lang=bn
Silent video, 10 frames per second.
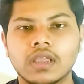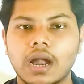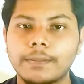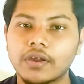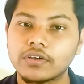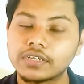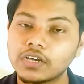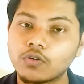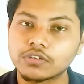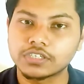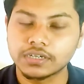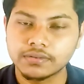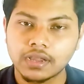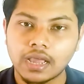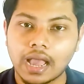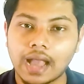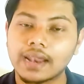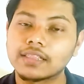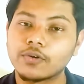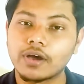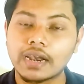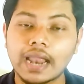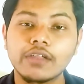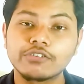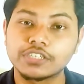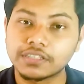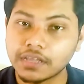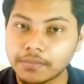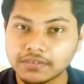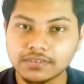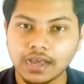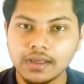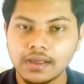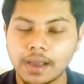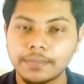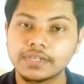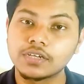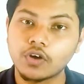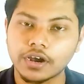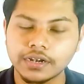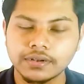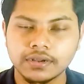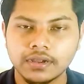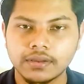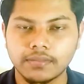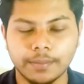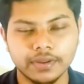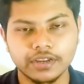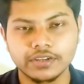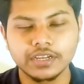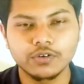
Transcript: আপনি এখন কি করছেন হানা তো নানিও শীতে মাস্কা আপনি কি করেন আপনি এখন কি